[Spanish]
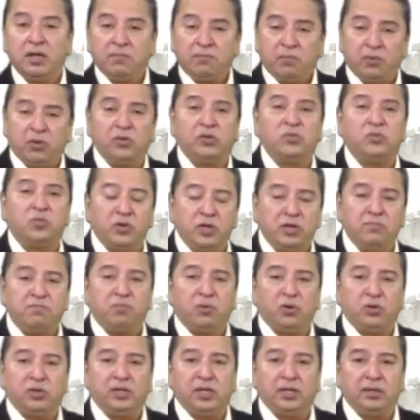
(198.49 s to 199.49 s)
pero es muy
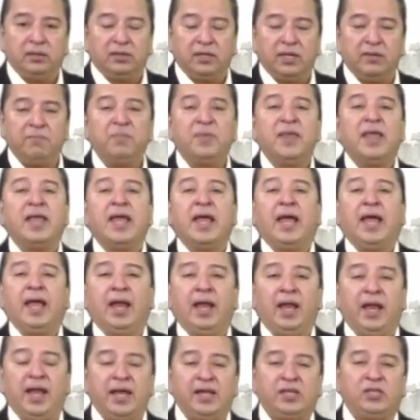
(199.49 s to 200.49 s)
importante
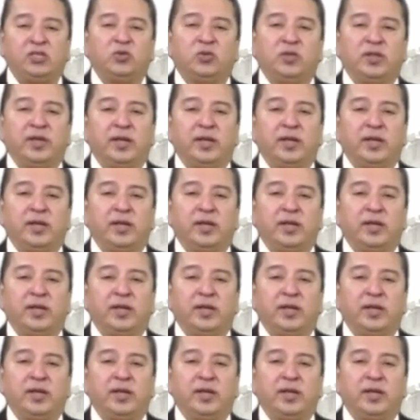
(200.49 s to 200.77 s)
el hecho